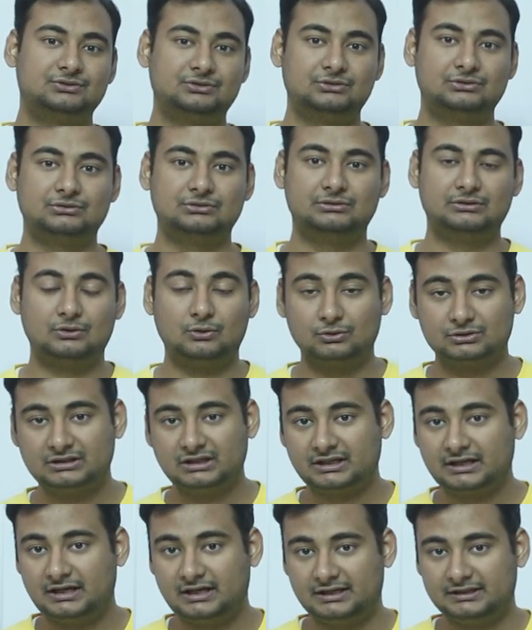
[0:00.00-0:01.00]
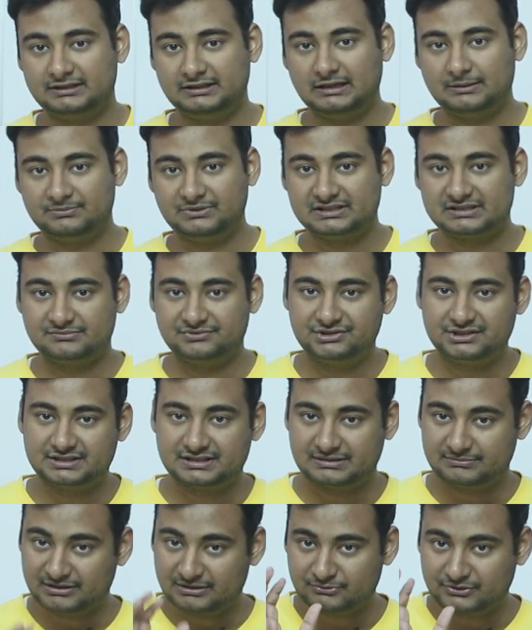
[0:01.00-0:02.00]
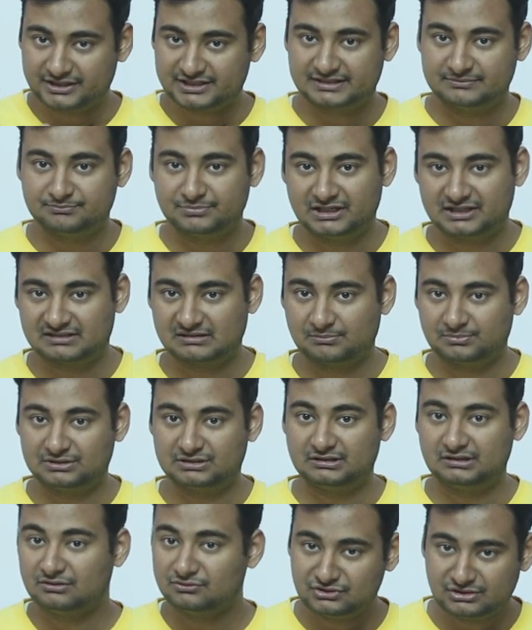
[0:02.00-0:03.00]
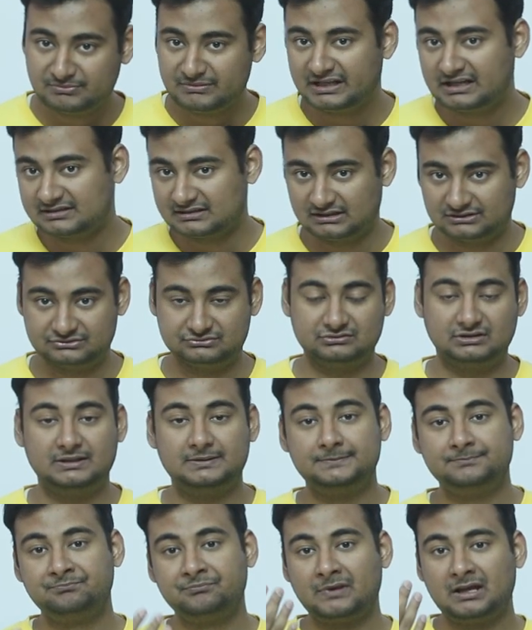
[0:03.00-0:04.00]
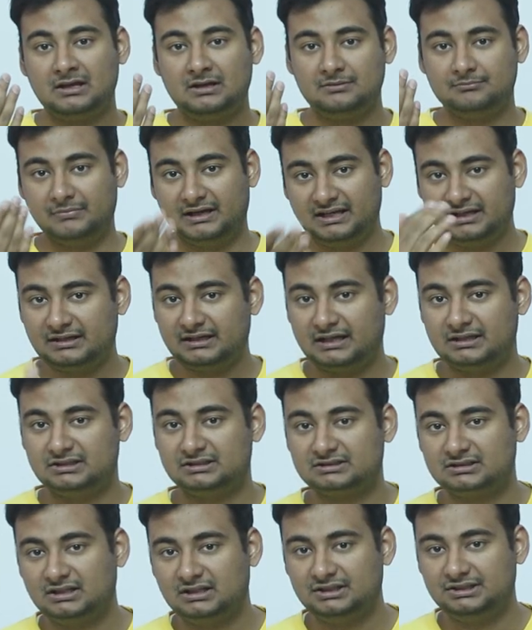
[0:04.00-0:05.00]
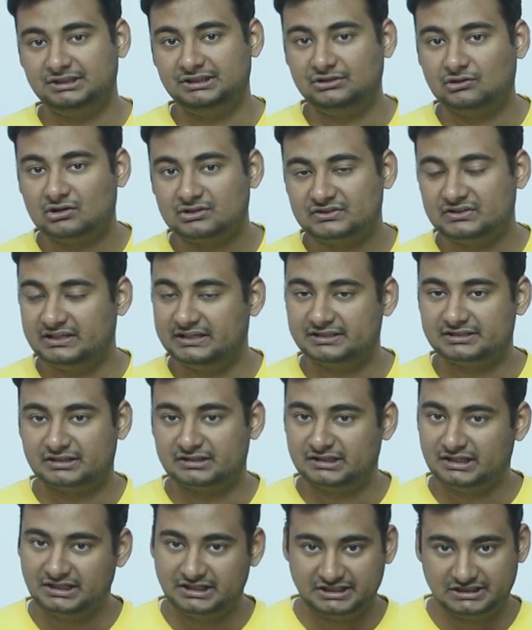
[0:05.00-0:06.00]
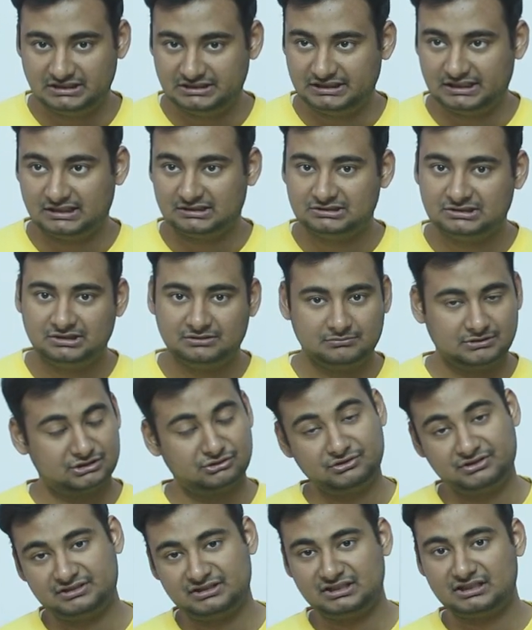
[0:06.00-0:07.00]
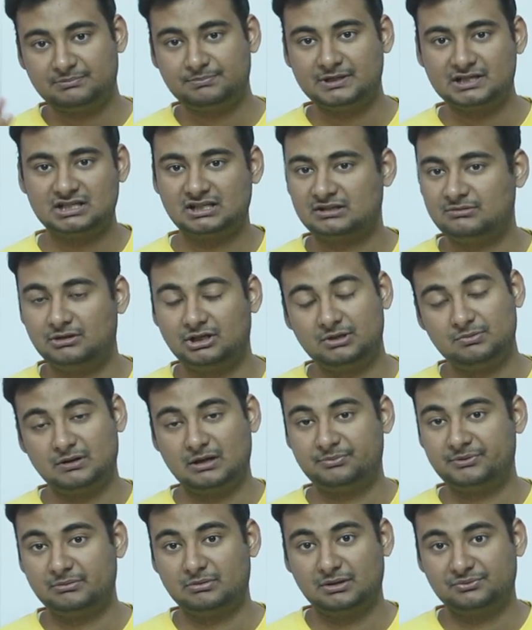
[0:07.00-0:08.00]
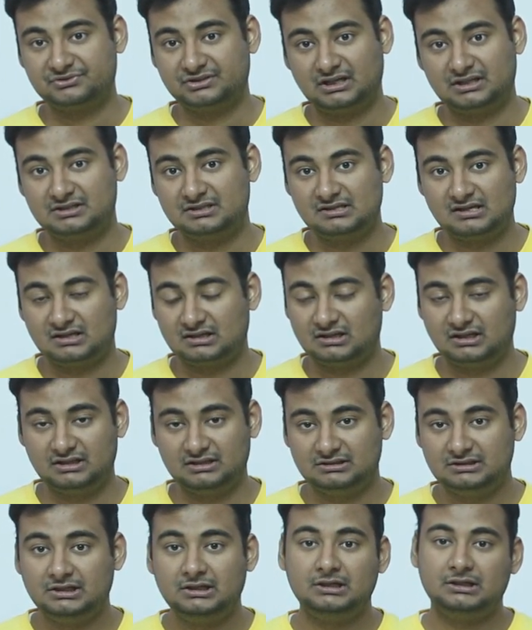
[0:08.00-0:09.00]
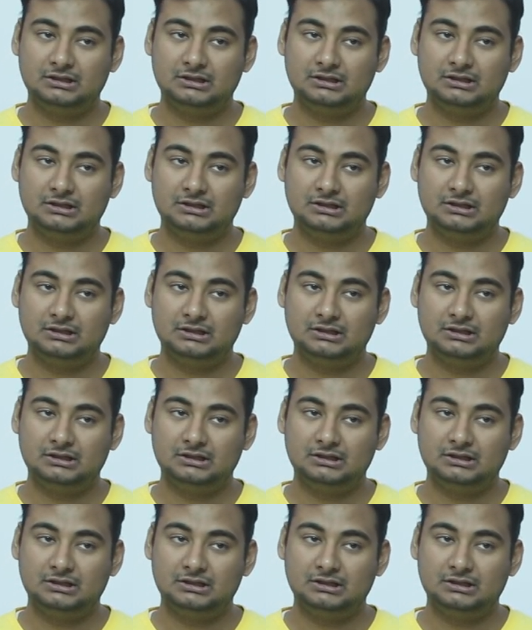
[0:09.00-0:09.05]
तो होता क्या है कि आप ये समझिए जैसे मैं आपको एक सिंपल एग्जाम्पल देता हूँ जो मेरे साथ हुआ मैंने कैनन का का ई 800D लिया मैं तो इसी का पैसा के बारे बाप रे बाप साठ हज़ार का है